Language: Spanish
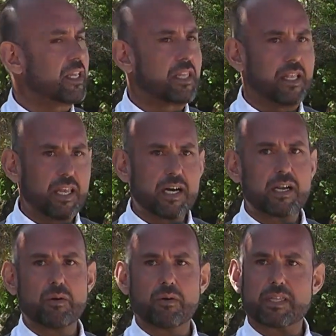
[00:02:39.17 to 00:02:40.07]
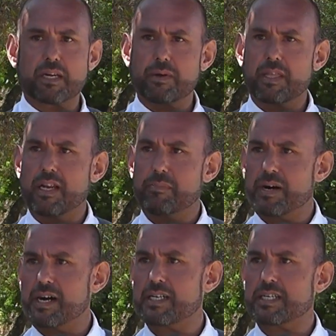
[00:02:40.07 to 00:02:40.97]
del diálogo, a través de la
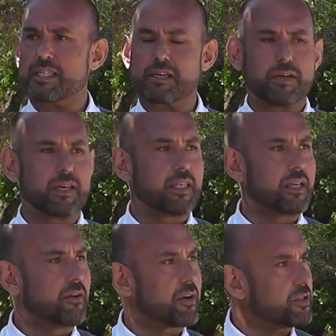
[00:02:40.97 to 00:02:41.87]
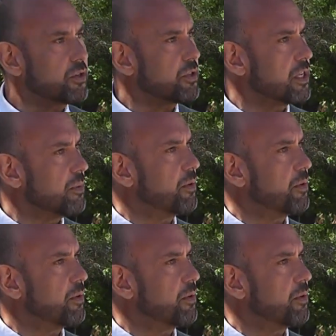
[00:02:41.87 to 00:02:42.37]
paz, a través de los resortes